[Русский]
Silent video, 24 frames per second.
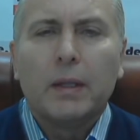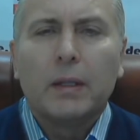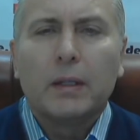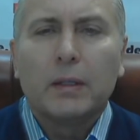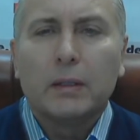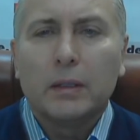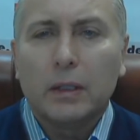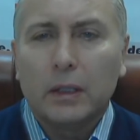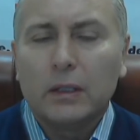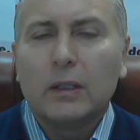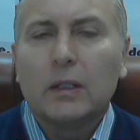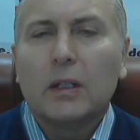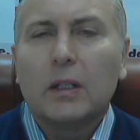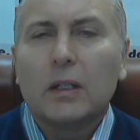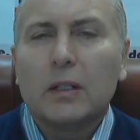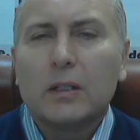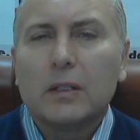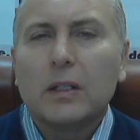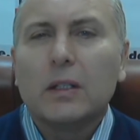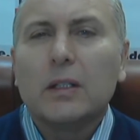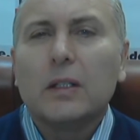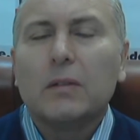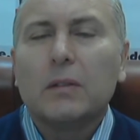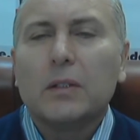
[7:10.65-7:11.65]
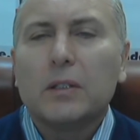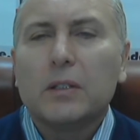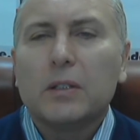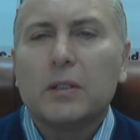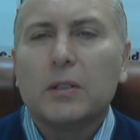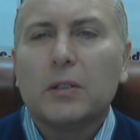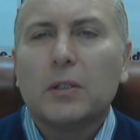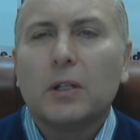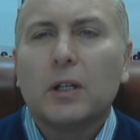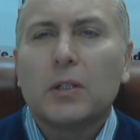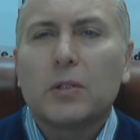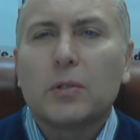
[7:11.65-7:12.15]
Надо оценивать
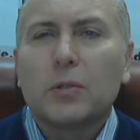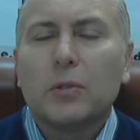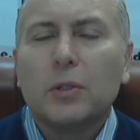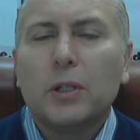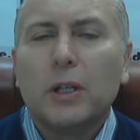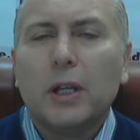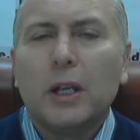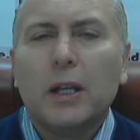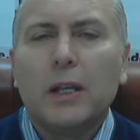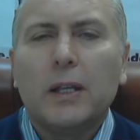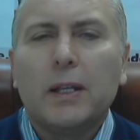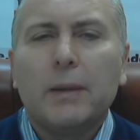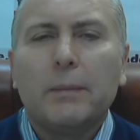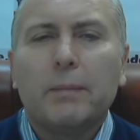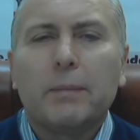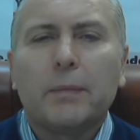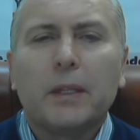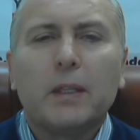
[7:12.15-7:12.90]
ситуацию реально.